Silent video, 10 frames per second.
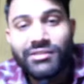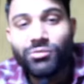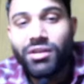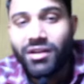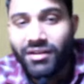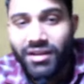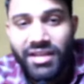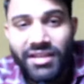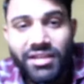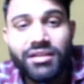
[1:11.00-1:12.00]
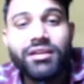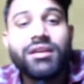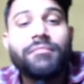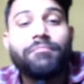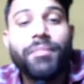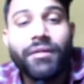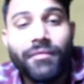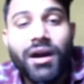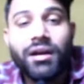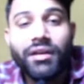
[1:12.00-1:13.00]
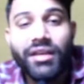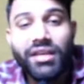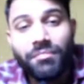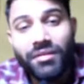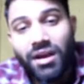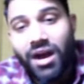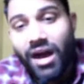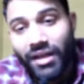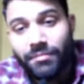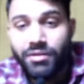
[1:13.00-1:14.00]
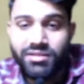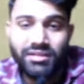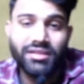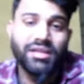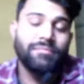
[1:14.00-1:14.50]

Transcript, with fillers: जो रास्तों की कठिनाई की परवाह किए बिना आगे बढ़ जाते